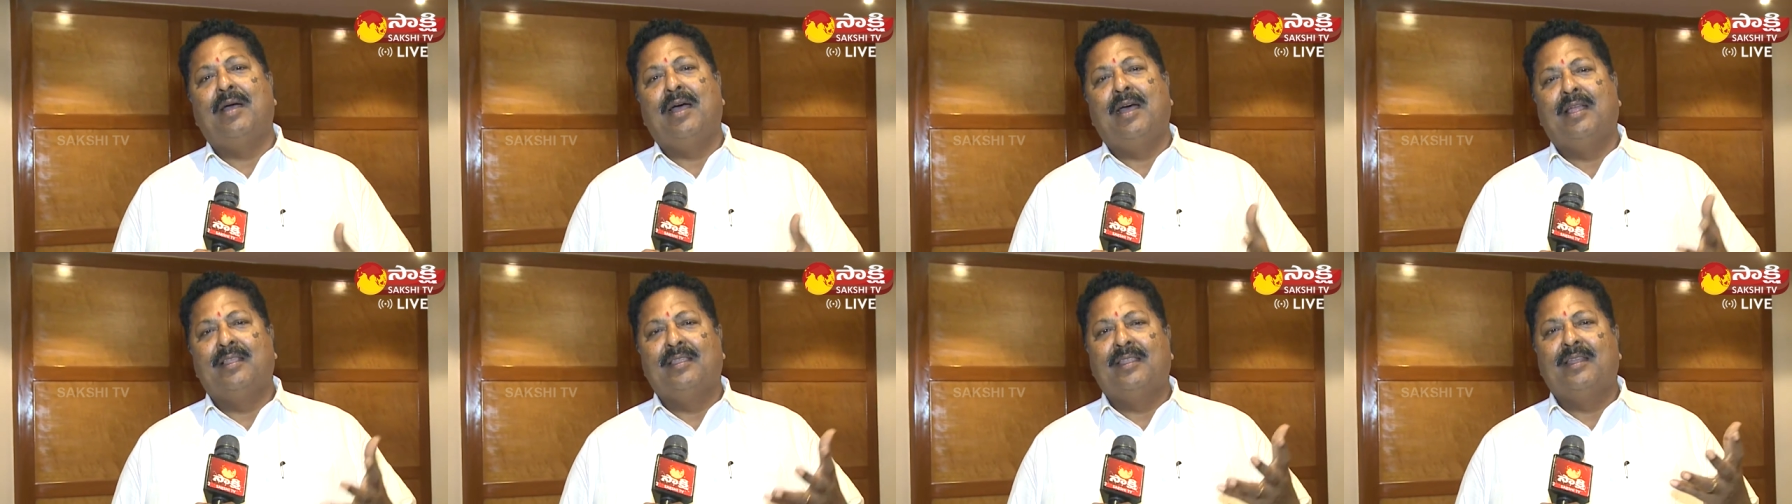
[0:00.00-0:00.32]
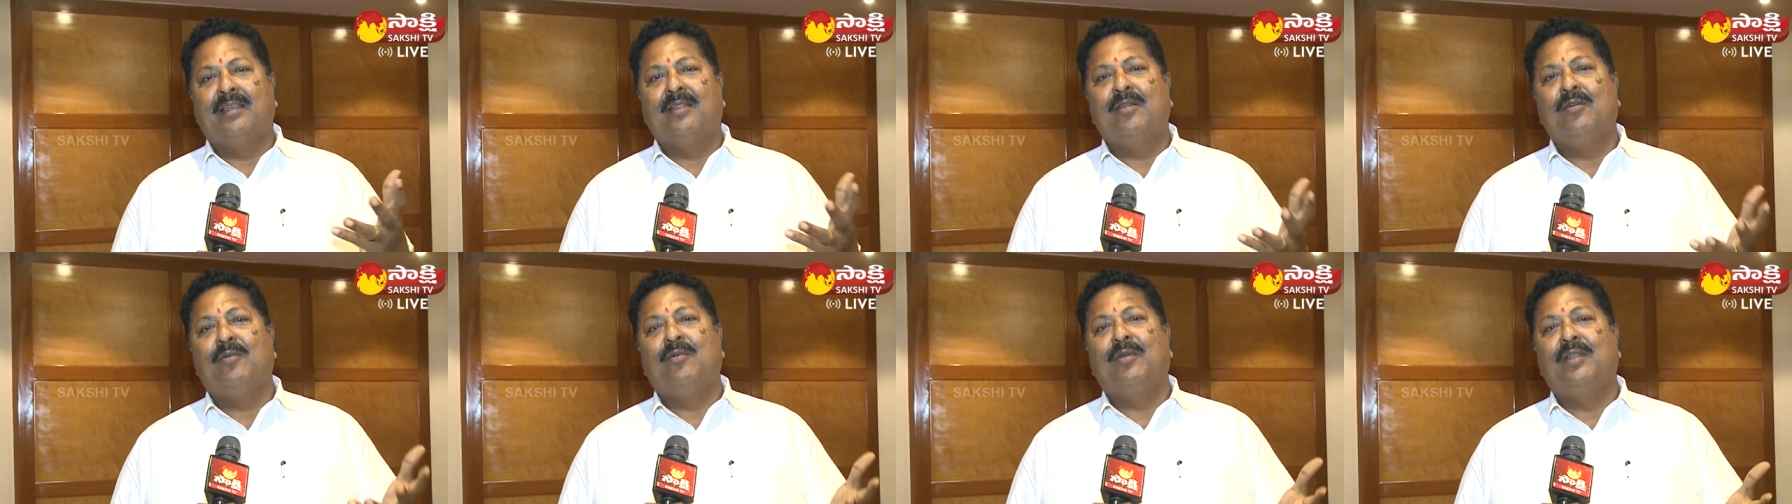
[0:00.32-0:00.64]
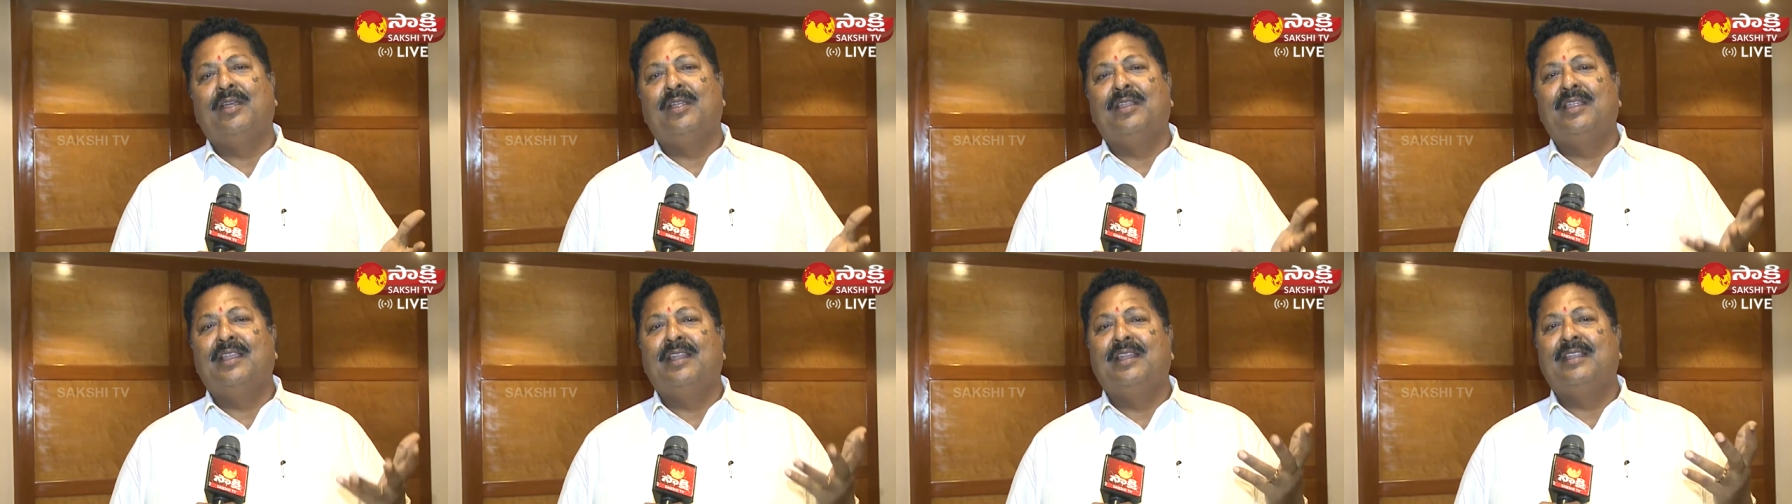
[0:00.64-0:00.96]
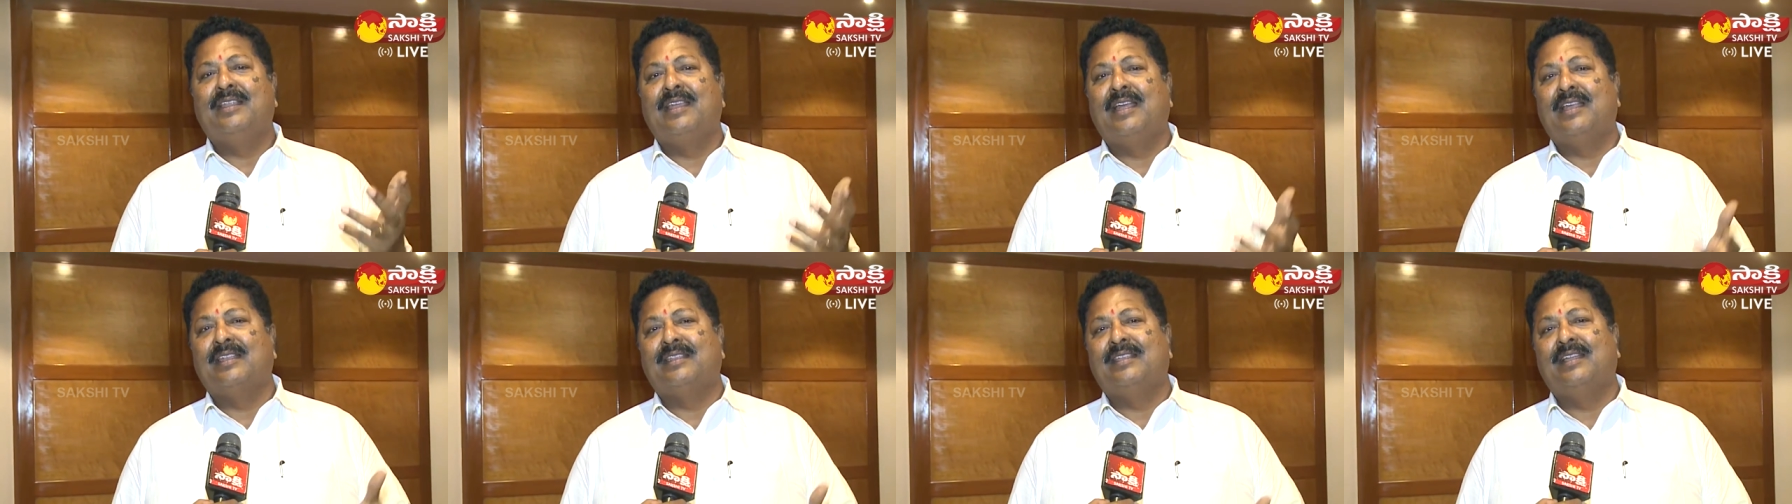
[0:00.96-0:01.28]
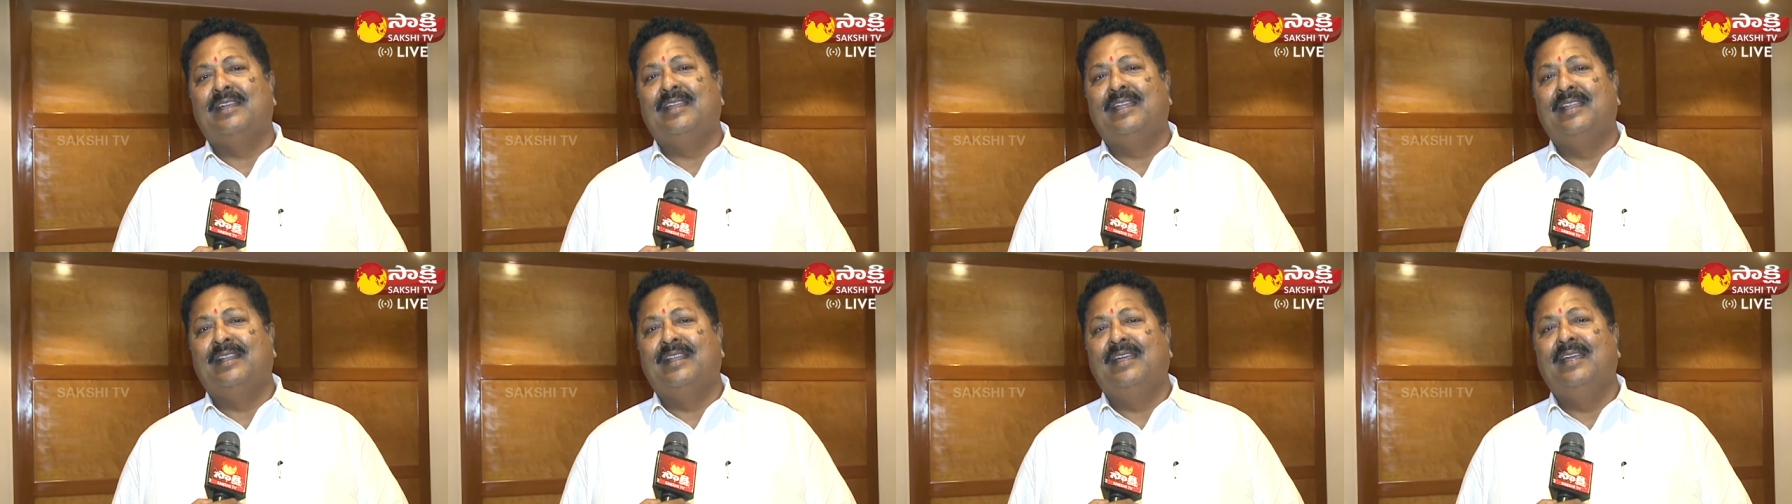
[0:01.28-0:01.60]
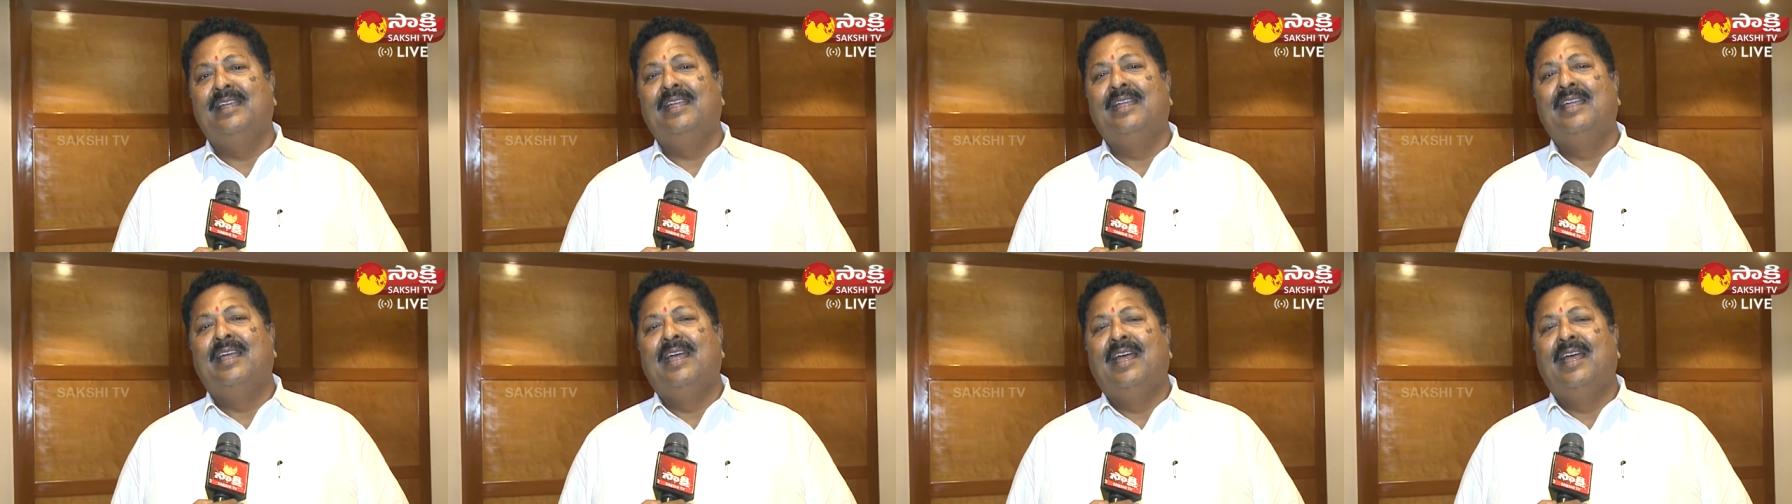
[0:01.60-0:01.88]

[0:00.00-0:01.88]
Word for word: మా అందరికీ కూడా ఏదైనా చేస్తాడైనా